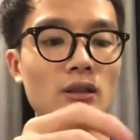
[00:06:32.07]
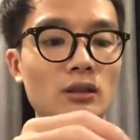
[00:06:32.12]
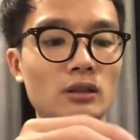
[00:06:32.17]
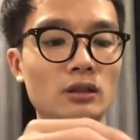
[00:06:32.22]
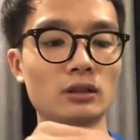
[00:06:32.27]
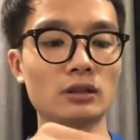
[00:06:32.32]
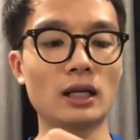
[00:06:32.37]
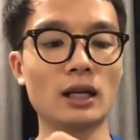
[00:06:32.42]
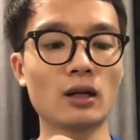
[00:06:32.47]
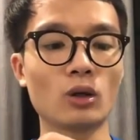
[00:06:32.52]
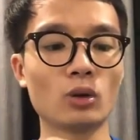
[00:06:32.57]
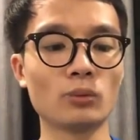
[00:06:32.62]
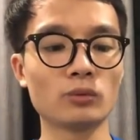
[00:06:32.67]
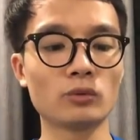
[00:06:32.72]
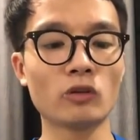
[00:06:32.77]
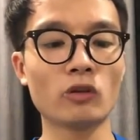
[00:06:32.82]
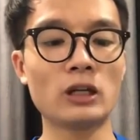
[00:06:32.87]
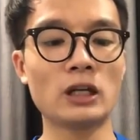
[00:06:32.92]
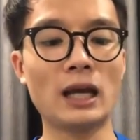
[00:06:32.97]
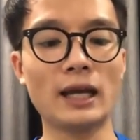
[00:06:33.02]
thực ra là Hùng
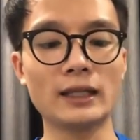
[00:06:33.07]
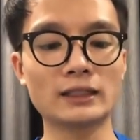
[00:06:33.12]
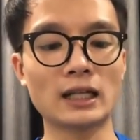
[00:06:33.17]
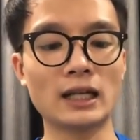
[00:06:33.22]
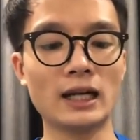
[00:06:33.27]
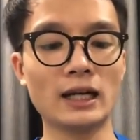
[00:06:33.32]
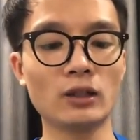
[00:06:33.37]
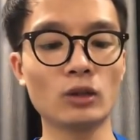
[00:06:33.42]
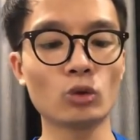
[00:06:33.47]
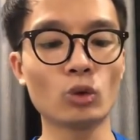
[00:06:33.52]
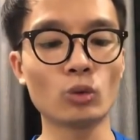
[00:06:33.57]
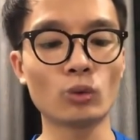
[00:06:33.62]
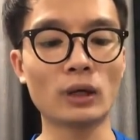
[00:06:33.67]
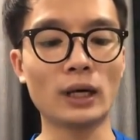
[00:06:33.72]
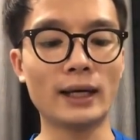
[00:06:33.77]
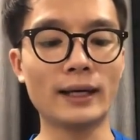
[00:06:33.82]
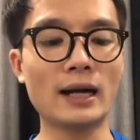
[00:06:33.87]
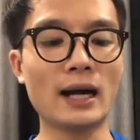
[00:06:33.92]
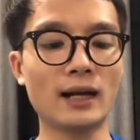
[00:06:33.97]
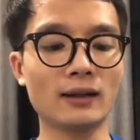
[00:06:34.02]
lẻ size Hùng
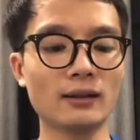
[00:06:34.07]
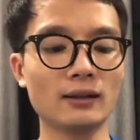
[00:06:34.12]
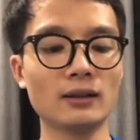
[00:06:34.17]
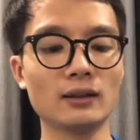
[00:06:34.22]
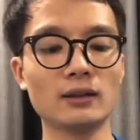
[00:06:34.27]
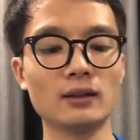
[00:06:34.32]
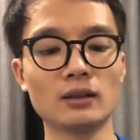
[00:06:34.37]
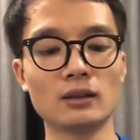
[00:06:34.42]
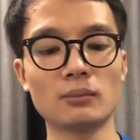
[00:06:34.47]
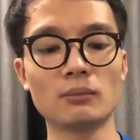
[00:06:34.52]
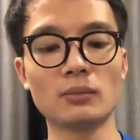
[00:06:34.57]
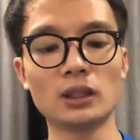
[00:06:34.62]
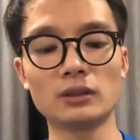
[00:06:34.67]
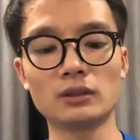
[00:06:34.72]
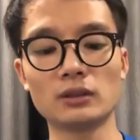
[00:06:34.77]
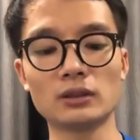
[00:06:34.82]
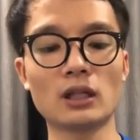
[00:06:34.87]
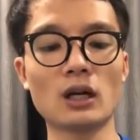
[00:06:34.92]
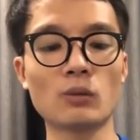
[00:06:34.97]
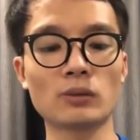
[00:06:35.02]
ngại đăng mất
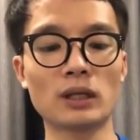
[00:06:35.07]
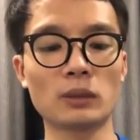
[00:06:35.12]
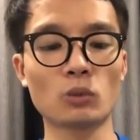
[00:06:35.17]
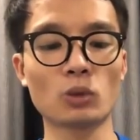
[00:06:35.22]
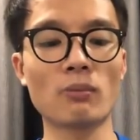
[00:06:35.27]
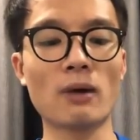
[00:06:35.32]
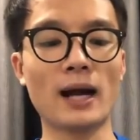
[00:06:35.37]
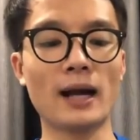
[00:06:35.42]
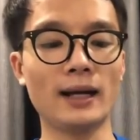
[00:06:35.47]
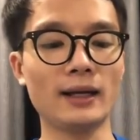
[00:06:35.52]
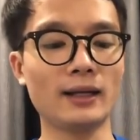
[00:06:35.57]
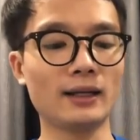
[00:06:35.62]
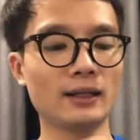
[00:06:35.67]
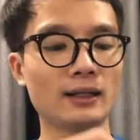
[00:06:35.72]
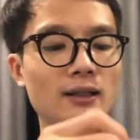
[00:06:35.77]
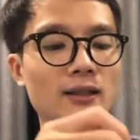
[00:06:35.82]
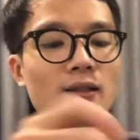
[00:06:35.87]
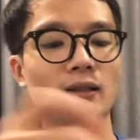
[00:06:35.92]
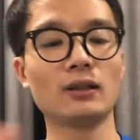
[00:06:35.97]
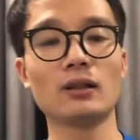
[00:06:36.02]
công đăng một bài
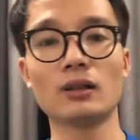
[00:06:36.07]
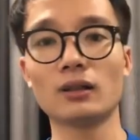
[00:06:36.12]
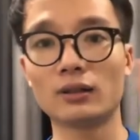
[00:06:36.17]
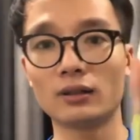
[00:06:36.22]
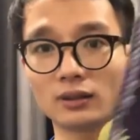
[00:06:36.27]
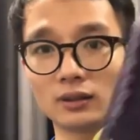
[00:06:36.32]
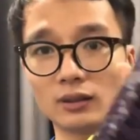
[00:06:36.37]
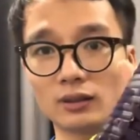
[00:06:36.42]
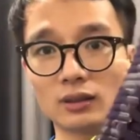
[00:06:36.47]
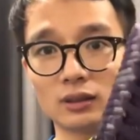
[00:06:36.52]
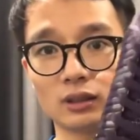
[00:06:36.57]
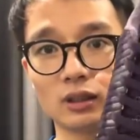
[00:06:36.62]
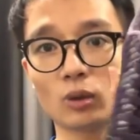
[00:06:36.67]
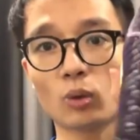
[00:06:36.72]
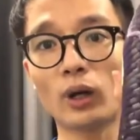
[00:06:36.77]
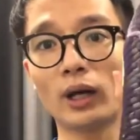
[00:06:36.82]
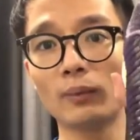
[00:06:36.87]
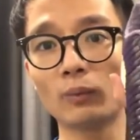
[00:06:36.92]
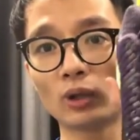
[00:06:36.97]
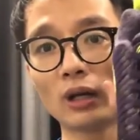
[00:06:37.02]
thì
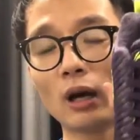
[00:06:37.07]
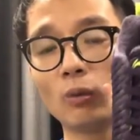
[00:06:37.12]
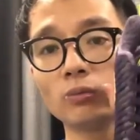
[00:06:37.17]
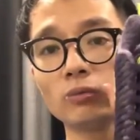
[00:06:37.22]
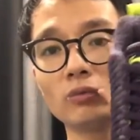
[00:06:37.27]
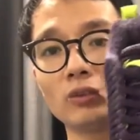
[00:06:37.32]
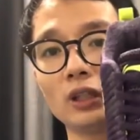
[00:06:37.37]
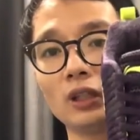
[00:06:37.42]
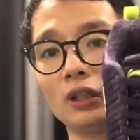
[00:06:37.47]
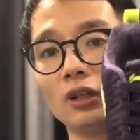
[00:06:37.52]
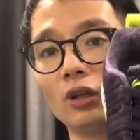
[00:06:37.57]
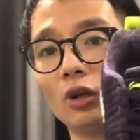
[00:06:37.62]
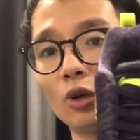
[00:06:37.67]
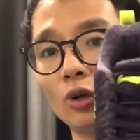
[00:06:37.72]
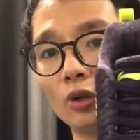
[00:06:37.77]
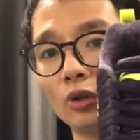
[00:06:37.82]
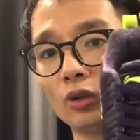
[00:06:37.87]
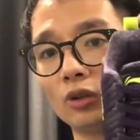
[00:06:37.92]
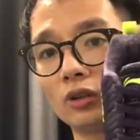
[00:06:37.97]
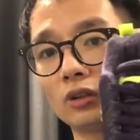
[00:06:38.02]
quay một đống video
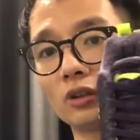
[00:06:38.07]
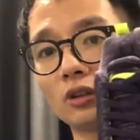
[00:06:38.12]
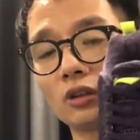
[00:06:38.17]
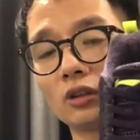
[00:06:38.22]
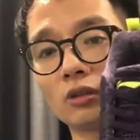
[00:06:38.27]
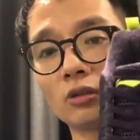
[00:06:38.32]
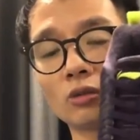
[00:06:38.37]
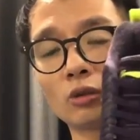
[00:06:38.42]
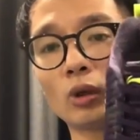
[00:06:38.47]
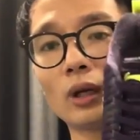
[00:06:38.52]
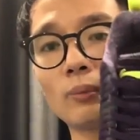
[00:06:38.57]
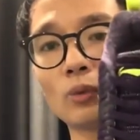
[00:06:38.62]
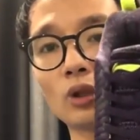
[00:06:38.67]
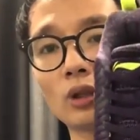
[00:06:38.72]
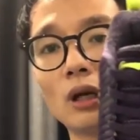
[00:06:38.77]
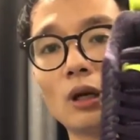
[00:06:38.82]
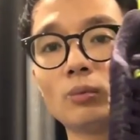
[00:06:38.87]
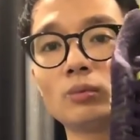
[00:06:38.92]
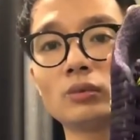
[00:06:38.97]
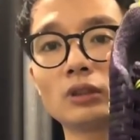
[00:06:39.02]
quay một
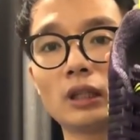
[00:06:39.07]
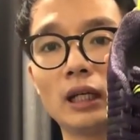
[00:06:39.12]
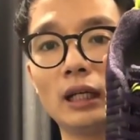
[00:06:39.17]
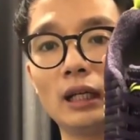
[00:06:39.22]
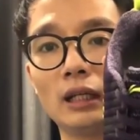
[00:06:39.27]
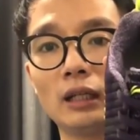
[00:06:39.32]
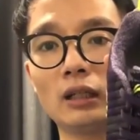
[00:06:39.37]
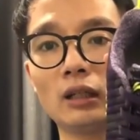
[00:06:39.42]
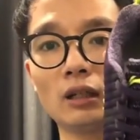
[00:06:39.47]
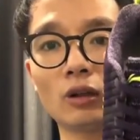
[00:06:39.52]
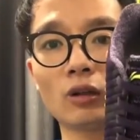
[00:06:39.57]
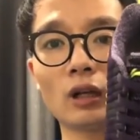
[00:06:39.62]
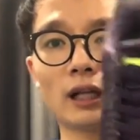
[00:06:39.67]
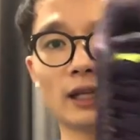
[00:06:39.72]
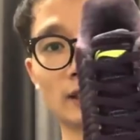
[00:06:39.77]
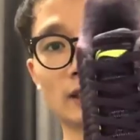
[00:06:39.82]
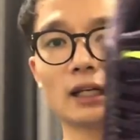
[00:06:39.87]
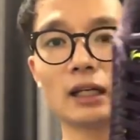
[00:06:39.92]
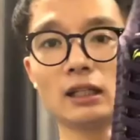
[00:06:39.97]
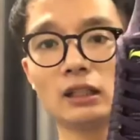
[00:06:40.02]
đống giày còn
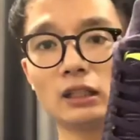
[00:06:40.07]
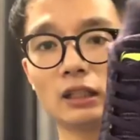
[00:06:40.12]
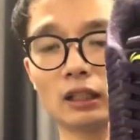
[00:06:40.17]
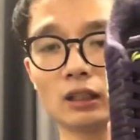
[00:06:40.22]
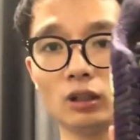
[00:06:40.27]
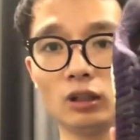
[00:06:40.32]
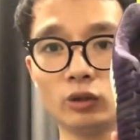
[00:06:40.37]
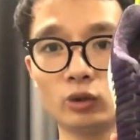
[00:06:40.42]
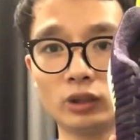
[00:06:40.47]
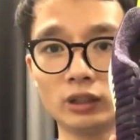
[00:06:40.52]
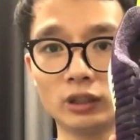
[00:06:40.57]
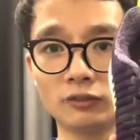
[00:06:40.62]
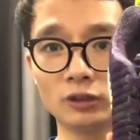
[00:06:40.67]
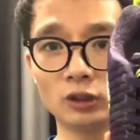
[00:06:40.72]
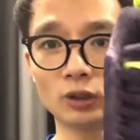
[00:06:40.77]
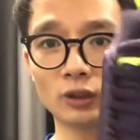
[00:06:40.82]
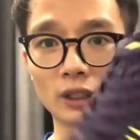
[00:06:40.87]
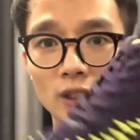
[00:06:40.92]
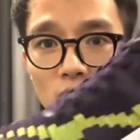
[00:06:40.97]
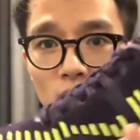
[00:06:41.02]
phải sai thì thanh lý luôn trên
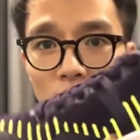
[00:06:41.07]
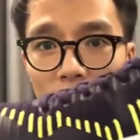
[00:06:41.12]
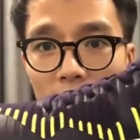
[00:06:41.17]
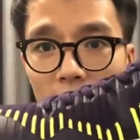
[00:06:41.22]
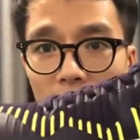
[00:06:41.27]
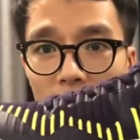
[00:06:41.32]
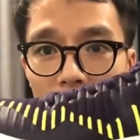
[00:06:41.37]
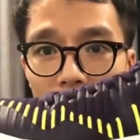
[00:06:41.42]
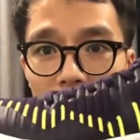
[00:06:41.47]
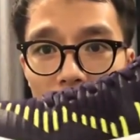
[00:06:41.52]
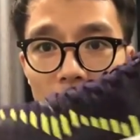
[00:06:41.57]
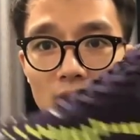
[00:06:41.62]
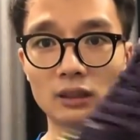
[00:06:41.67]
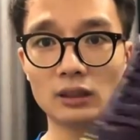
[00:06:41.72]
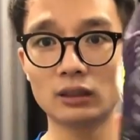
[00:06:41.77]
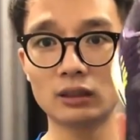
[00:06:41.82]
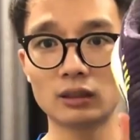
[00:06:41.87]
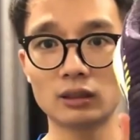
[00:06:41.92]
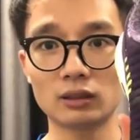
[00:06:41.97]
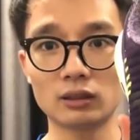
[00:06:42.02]
video này cho nó
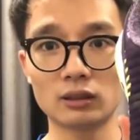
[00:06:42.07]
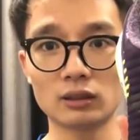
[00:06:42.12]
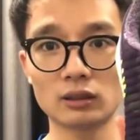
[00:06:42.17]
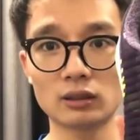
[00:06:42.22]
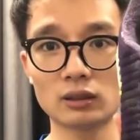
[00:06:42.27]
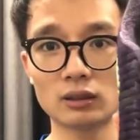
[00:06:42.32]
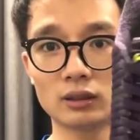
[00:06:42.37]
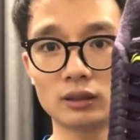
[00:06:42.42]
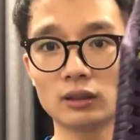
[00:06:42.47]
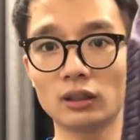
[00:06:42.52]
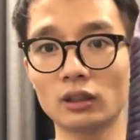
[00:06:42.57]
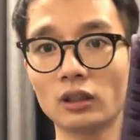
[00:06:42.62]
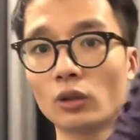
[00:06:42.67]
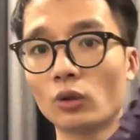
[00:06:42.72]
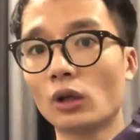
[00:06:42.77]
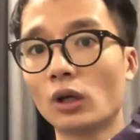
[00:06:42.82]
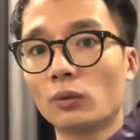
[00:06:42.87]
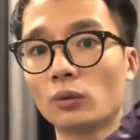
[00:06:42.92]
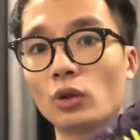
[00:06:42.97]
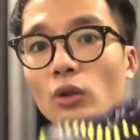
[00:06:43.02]
nhanh chứ nếu
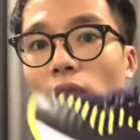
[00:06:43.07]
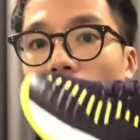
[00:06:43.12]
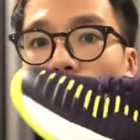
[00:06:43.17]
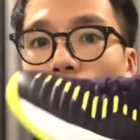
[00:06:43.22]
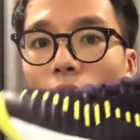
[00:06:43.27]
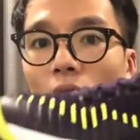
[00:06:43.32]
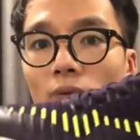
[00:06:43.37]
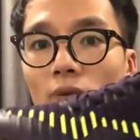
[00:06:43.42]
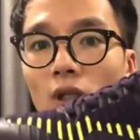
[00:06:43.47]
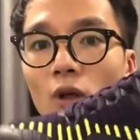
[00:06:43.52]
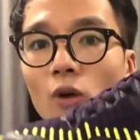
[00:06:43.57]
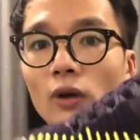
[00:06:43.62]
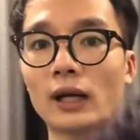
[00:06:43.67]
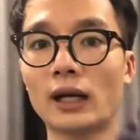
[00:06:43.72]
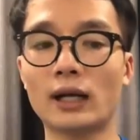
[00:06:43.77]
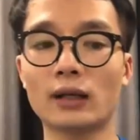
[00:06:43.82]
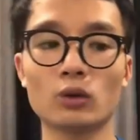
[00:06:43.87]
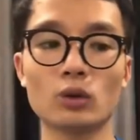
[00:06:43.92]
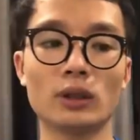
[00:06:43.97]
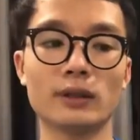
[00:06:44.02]
không đôi này cũng không thể còn
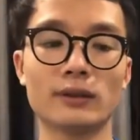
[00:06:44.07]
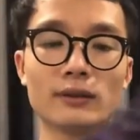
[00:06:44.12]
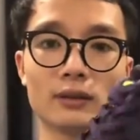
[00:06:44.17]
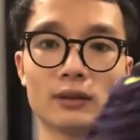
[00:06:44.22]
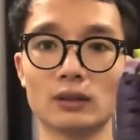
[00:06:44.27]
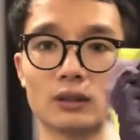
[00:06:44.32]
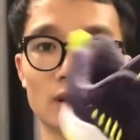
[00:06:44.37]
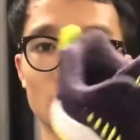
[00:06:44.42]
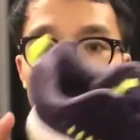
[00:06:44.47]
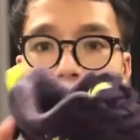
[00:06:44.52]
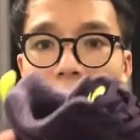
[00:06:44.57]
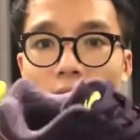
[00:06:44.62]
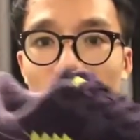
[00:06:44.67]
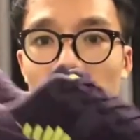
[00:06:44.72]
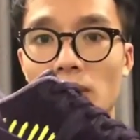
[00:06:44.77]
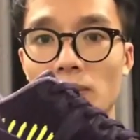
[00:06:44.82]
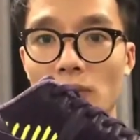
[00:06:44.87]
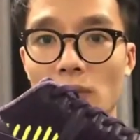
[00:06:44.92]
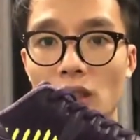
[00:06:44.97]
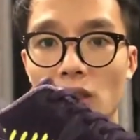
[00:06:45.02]
hàng luôn
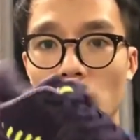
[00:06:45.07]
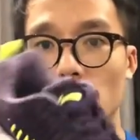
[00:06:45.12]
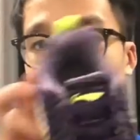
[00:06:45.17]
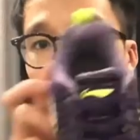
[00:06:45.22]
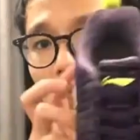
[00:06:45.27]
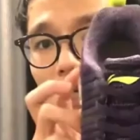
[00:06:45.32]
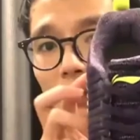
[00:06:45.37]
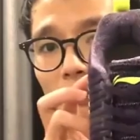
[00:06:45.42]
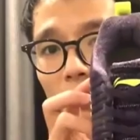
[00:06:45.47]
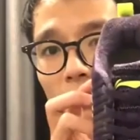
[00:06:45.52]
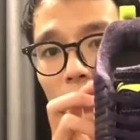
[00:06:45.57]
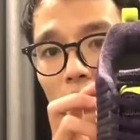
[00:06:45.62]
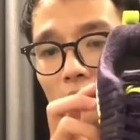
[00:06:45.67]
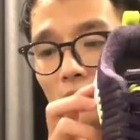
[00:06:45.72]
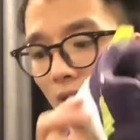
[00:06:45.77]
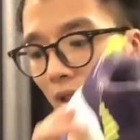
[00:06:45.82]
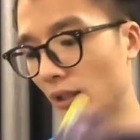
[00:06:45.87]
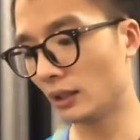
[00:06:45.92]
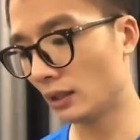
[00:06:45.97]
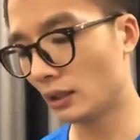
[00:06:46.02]
ITM 075 nha mọi người
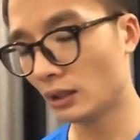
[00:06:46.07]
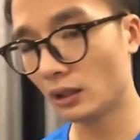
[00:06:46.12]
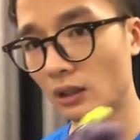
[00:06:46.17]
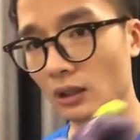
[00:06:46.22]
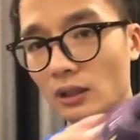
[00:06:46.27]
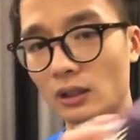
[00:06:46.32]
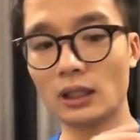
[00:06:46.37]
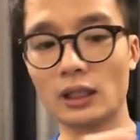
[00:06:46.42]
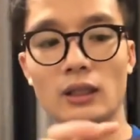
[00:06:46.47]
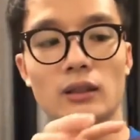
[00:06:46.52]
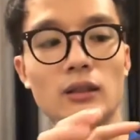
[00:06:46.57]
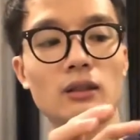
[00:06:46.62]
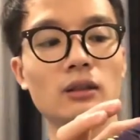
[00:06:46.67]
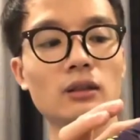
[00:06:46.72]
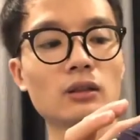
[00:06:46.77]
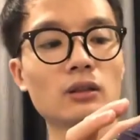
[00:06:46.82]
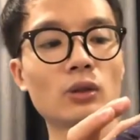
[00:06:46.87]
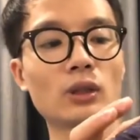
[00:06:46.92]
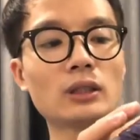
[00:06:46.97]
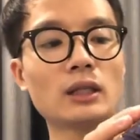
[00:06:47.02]
đây
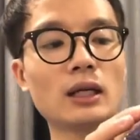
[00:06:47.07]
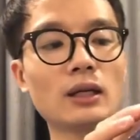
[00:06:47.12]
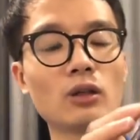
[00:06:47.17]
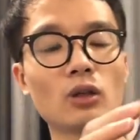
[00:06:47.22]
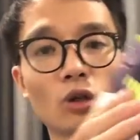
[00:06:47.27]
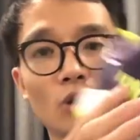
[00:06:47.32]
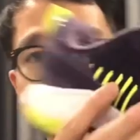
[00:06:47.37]
ngoài ra thì nó